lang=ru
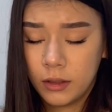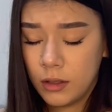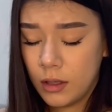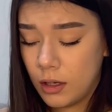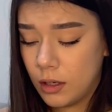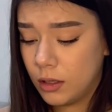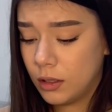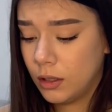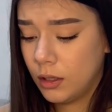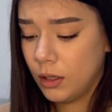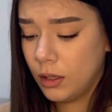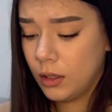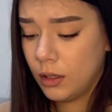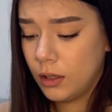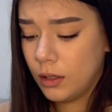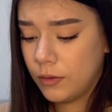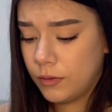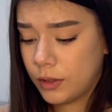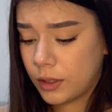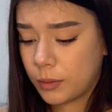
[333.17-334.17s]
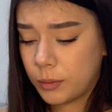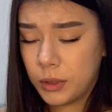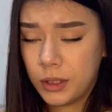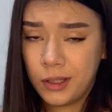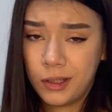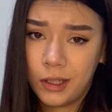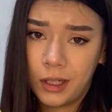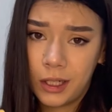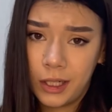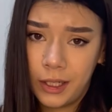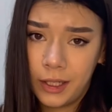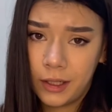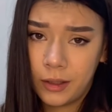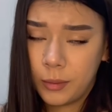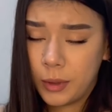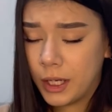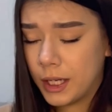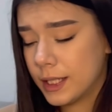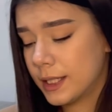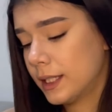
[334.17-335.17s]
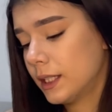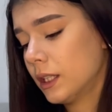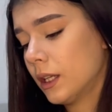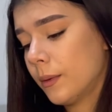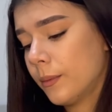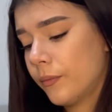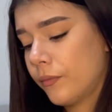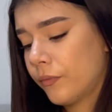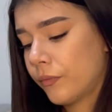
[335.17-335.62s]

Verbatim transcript: да фирменная наклейка магазина.